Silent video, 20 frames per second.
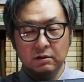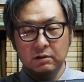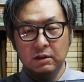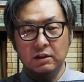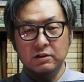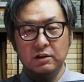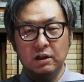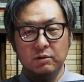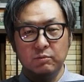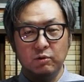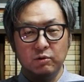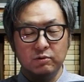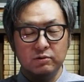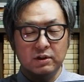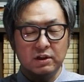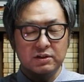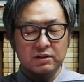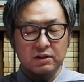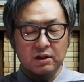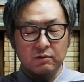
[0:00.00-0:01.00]
だいたい僕
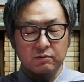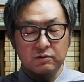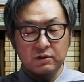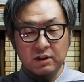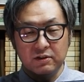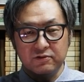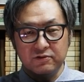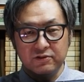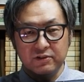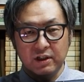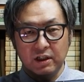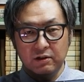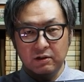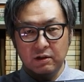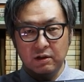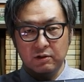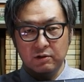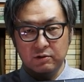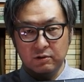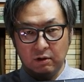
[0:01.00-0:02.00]
たちが普段使っ
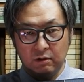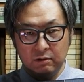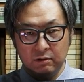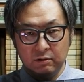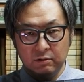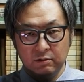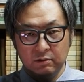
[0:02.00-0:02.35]
てる糸